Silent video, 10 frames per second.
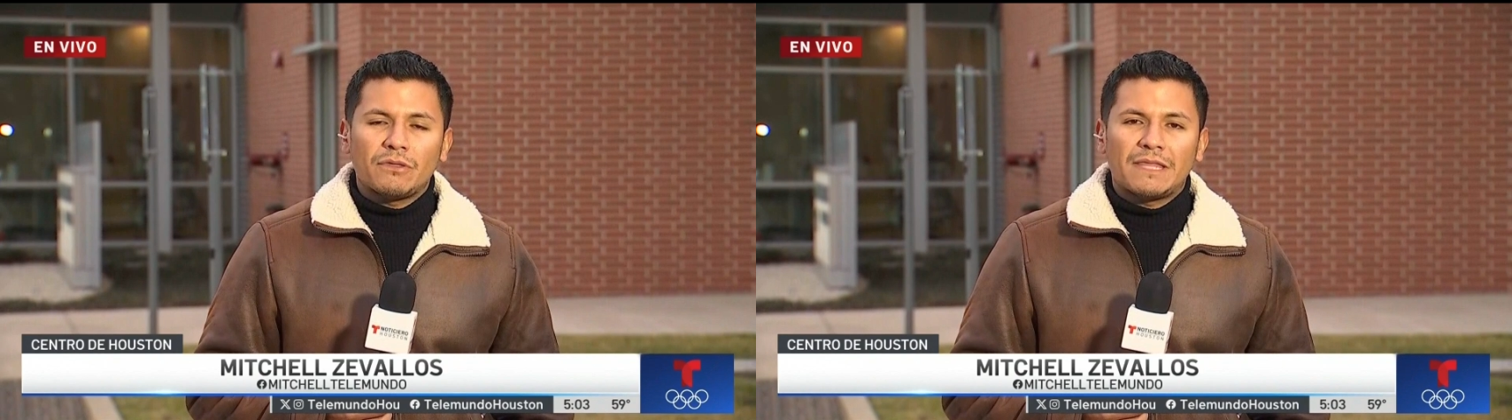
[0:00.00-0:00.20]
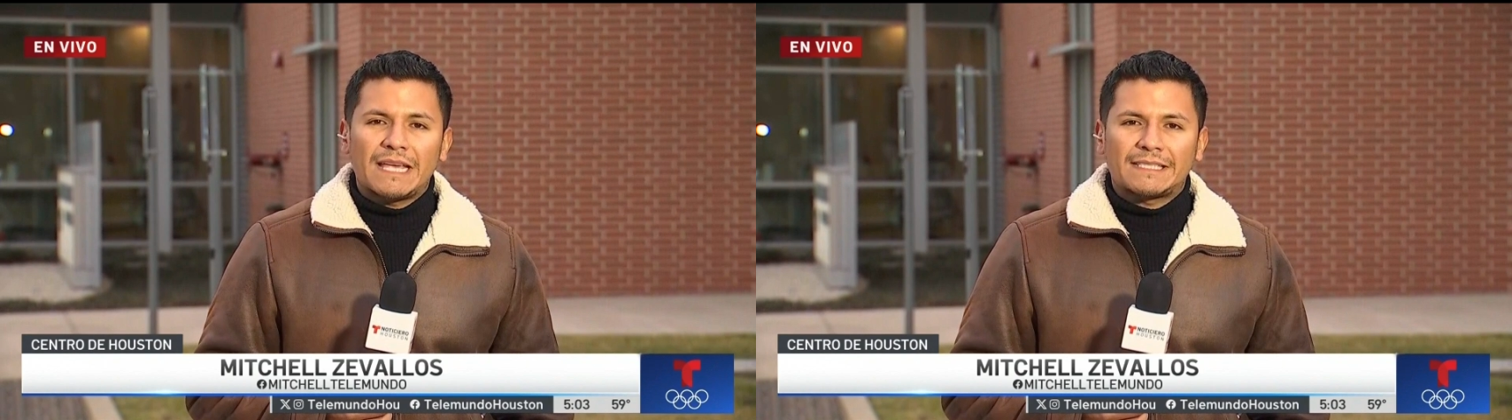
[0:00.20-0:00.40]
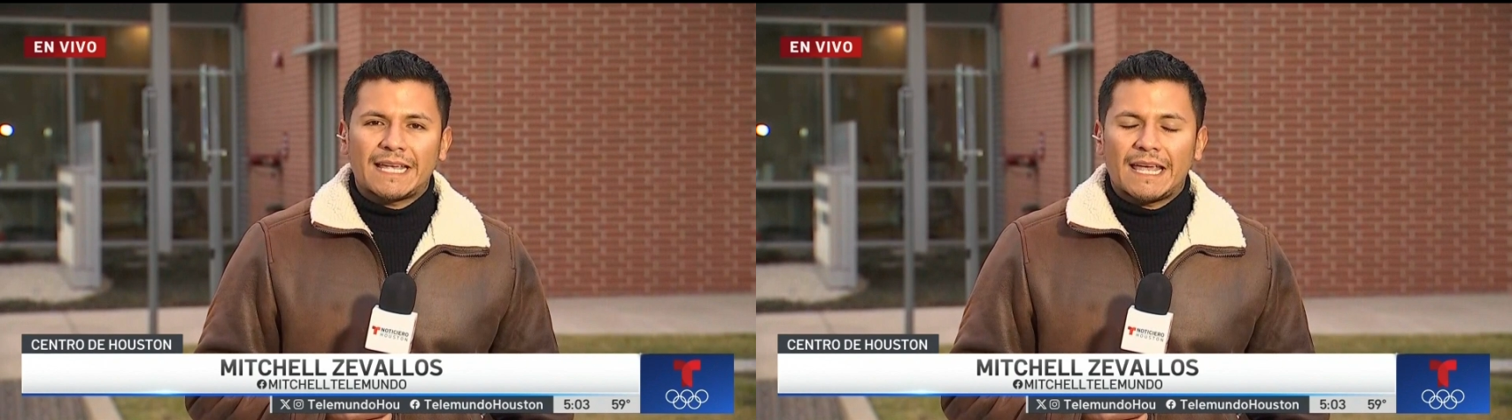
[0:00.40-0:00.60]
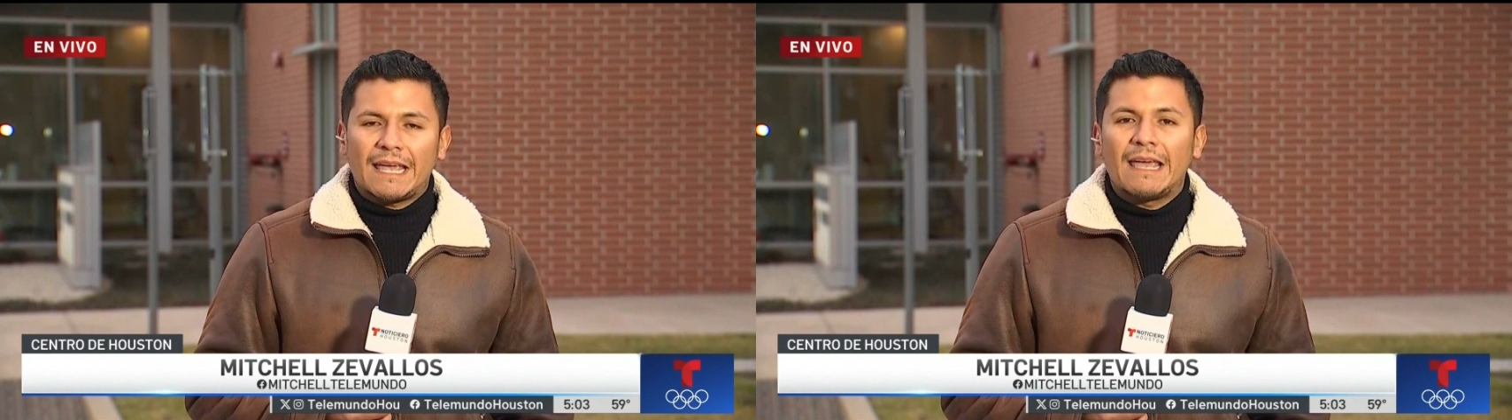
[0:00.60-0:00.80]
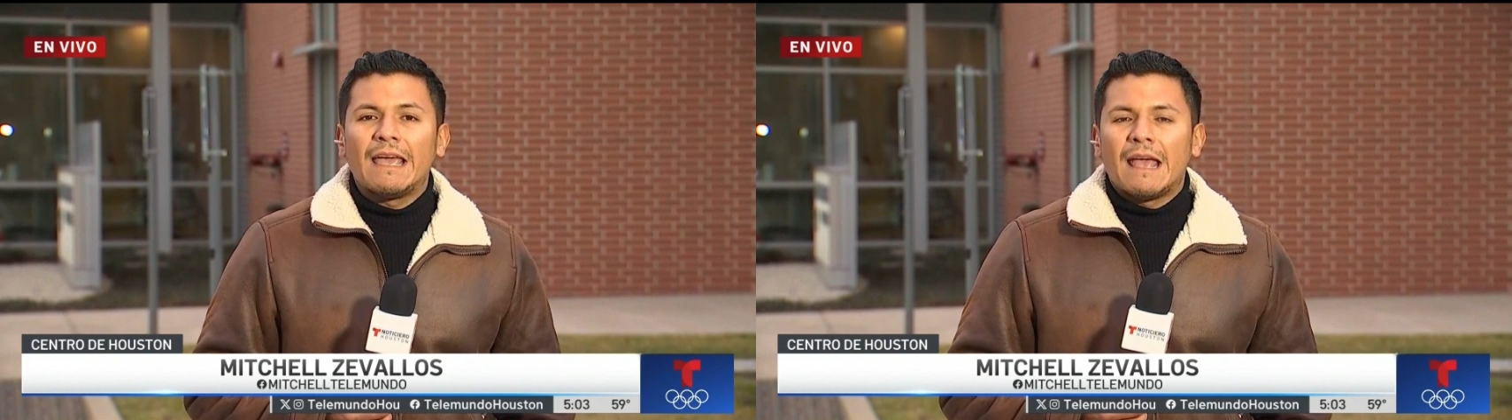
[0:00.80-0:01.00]

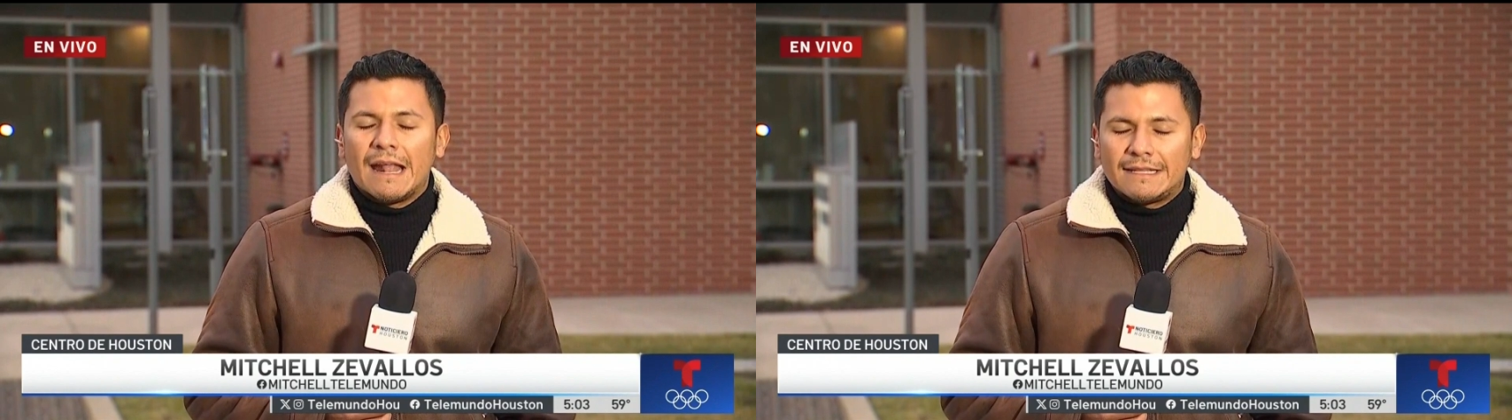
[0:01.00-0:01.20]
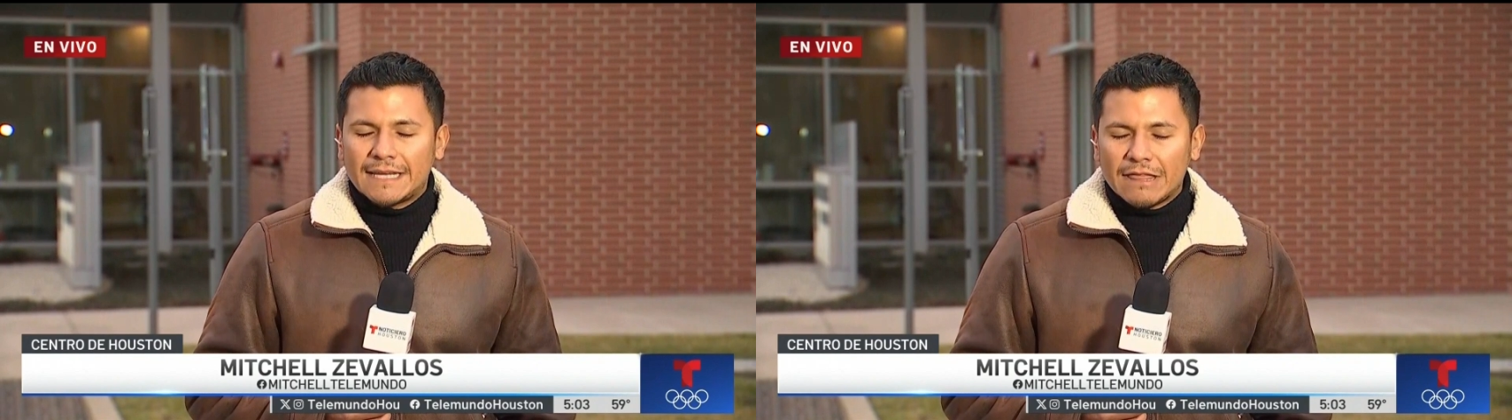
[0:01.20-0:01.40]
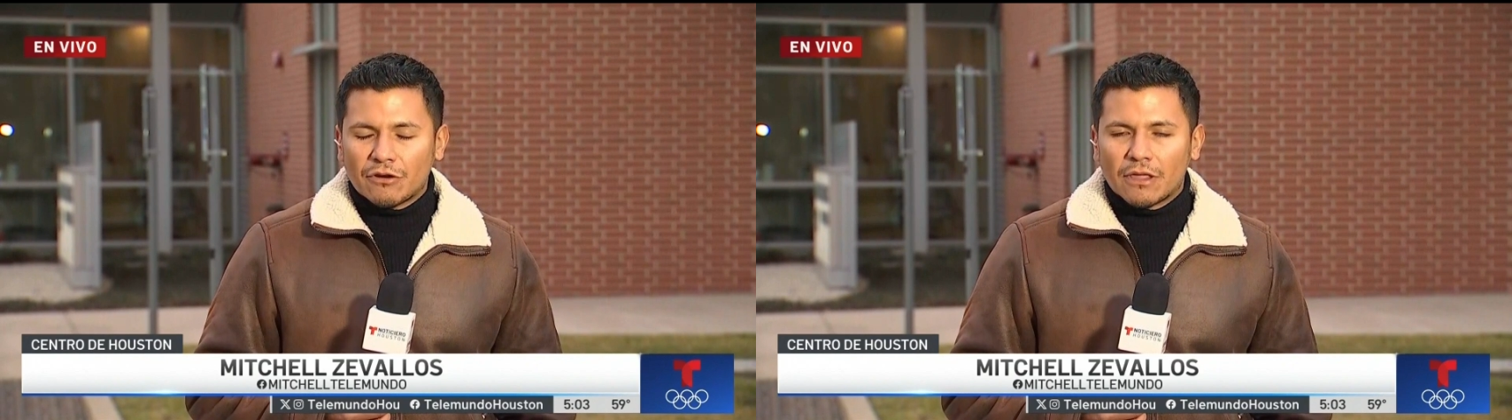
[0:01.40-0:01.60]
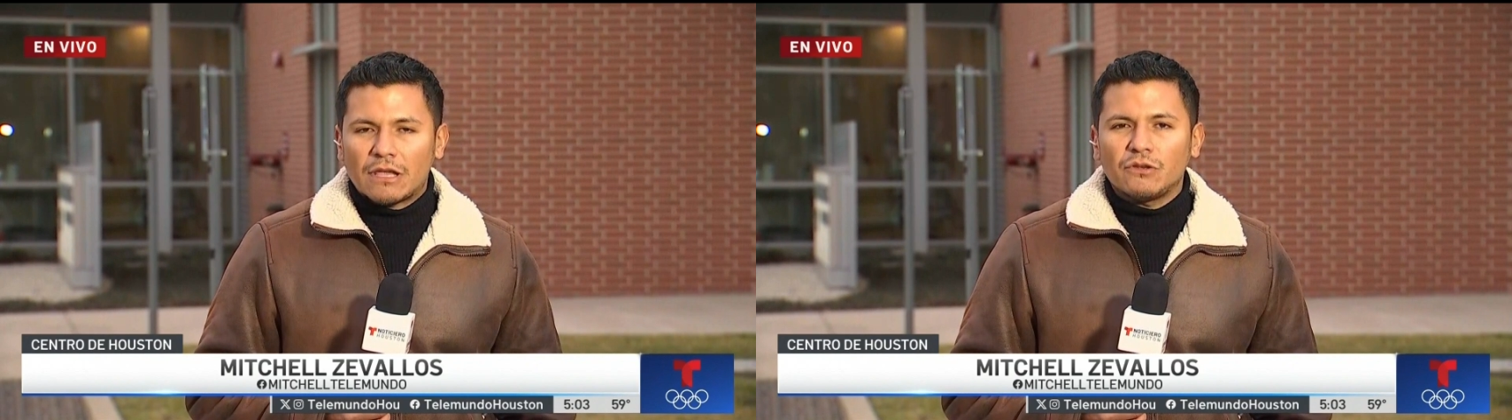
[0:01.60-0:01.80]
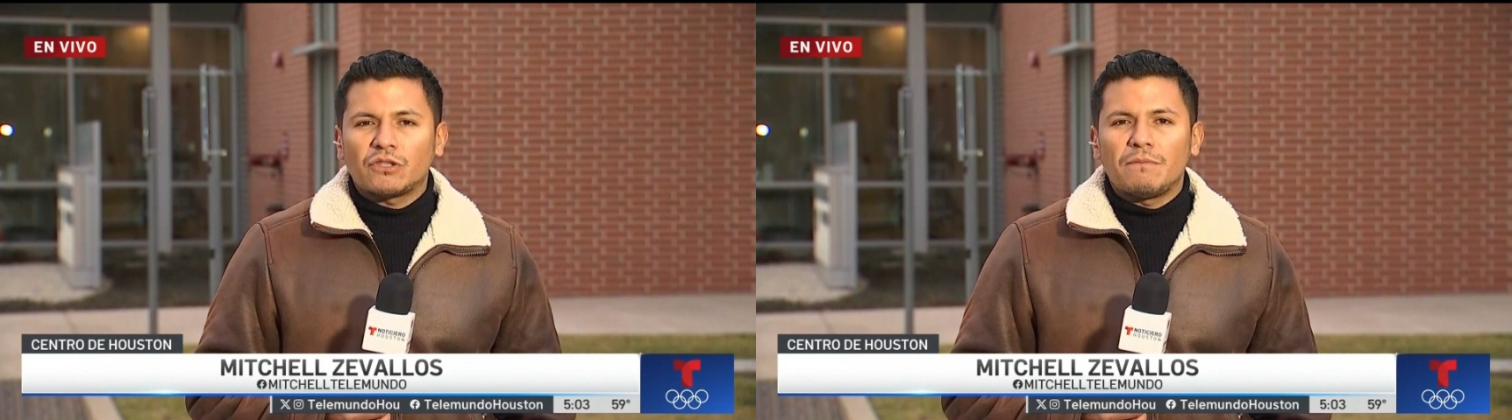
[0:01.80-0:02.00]
desde el centro de
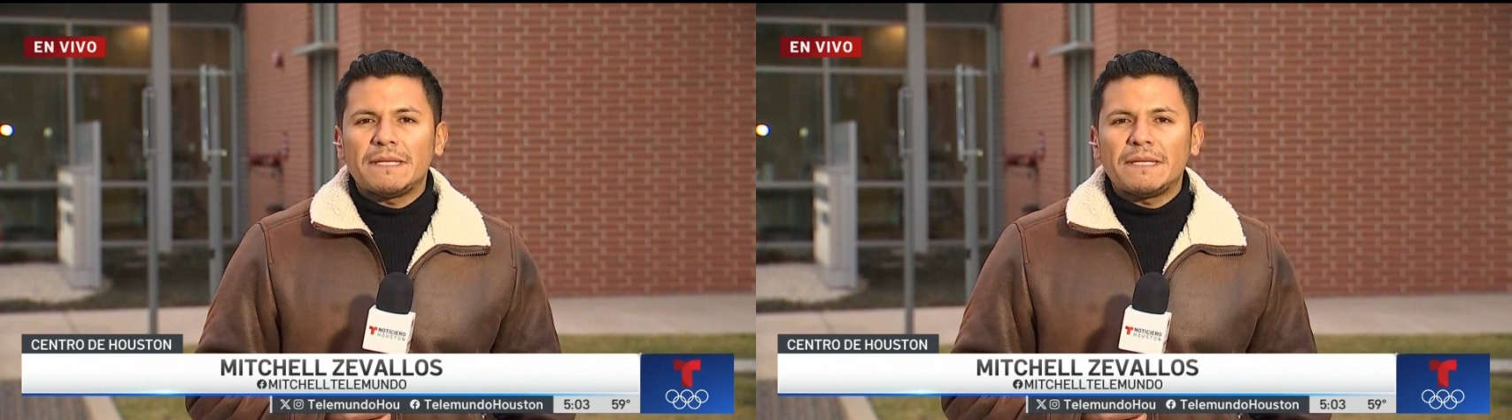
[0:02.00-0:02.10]
Houston.